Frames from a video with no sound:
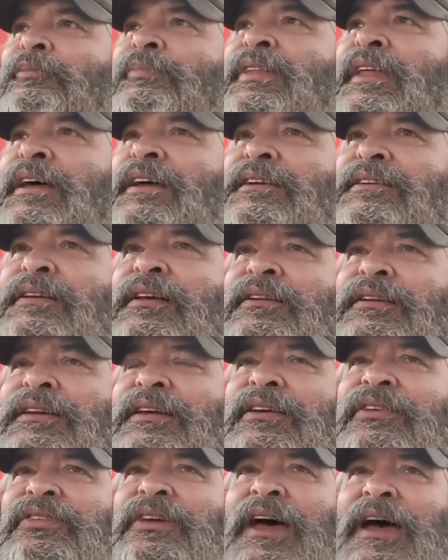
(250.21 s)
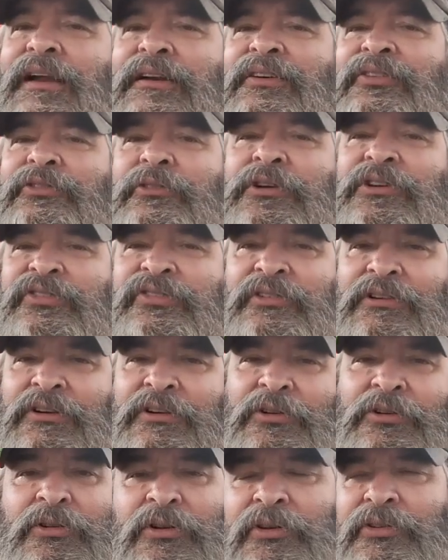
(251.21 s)
ne, die, diese alles
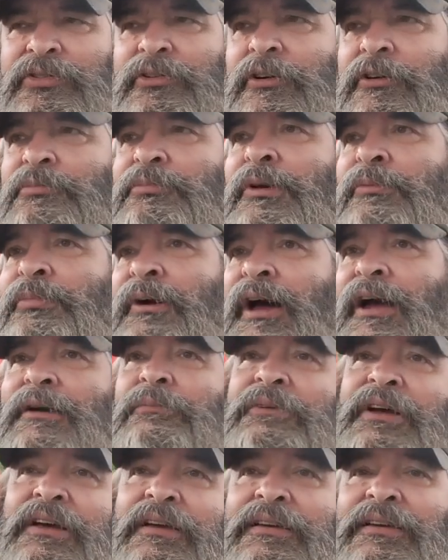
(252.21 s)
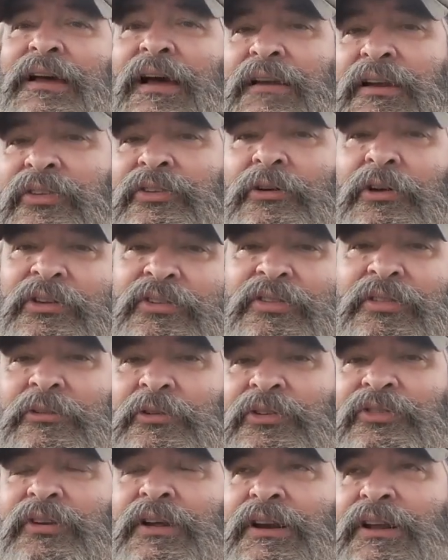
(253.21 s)
kostenlos und mit Prime kriege ich ja alles
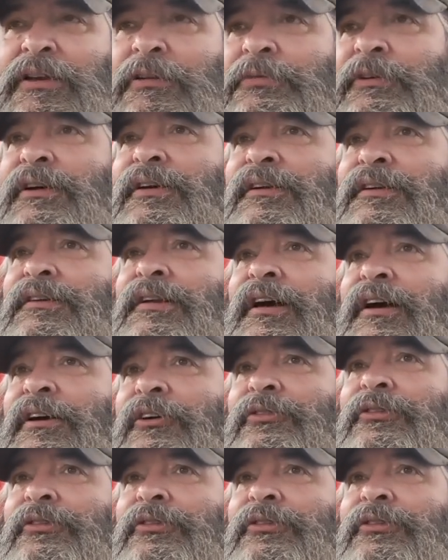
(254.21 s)
kostenlos geliefert ne,